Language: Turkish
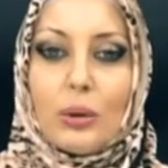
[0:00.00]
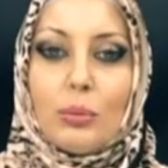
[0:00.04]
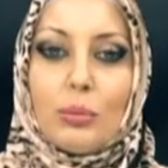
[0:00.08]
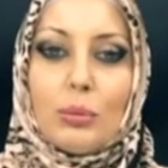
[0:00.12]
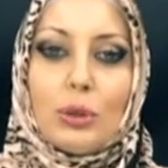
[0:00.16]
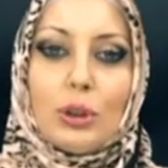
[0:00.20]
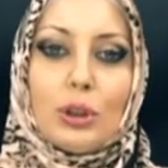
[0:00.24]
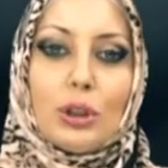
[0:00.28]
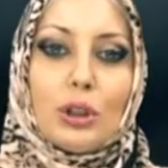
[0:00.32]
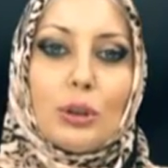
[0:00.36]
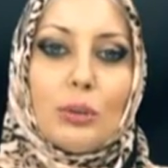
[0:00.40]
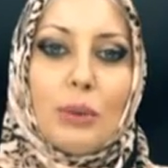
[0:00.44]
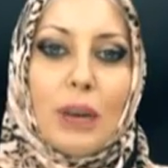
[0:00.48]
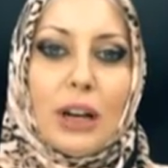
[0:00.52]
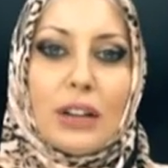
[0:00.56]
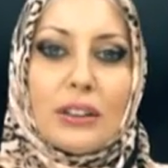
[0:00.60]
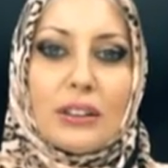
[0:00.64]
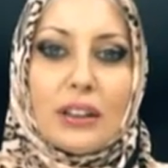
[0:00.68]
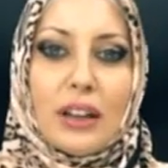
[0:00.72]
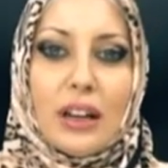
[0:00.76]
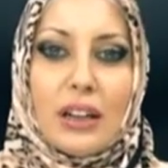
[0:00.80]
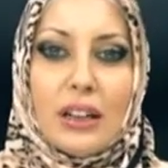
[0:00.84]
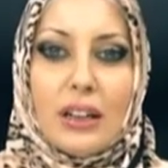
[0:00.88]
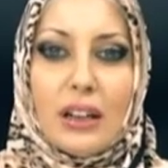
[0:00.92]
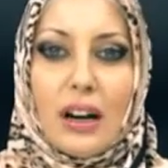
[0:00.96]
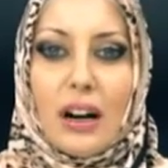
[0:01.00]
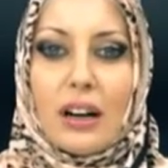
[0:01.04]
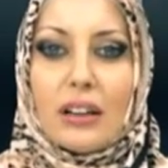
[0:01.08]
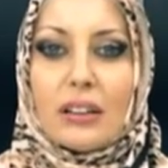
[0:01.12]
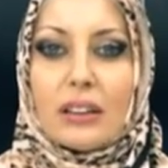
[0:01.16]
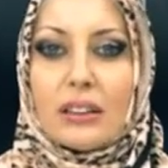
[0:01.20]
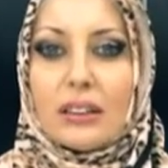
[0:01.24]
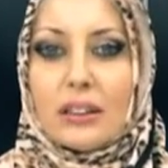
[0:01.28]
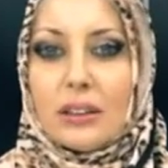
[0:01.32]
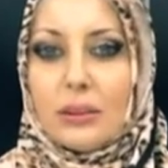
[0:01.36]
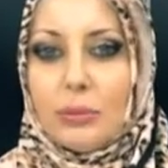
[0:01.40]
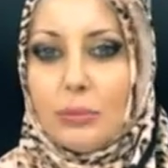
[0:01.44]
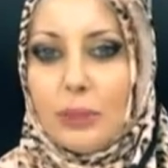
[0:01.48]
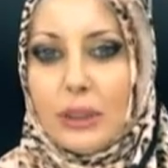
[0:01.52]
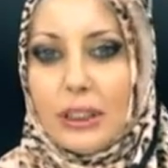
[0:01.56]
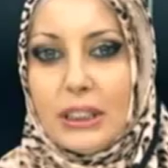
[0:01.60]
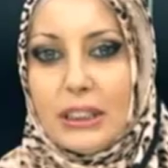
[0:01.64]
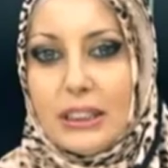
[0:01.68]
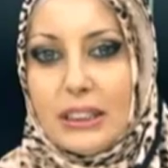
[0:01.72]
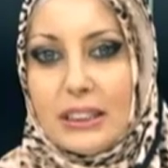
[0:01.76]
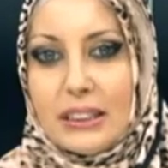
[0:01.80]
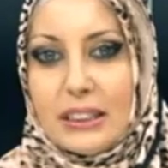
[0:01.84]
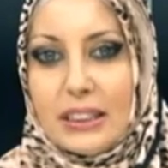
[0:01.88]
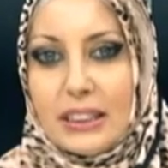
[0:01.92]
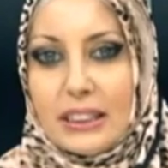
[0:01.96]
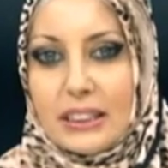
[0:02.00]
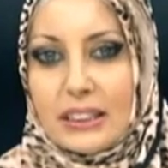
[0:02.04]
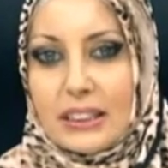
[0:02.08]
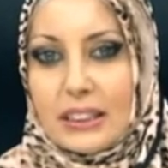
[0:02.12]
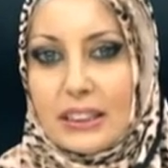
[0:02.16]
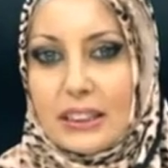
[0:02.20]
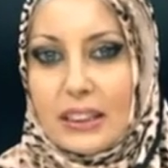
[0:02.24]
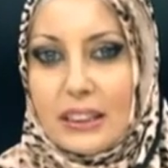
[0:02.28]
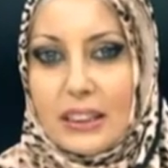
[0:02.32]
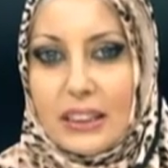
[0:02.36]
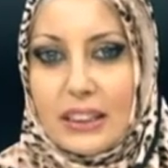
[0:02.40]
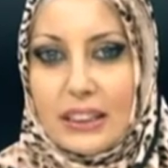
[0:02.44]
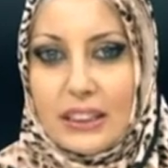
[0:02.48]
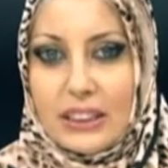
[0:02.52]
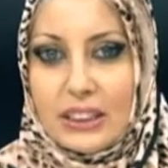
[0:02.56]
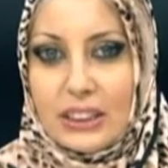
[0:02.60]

Müslümanlar Allah'ın bildirdiği sınırlar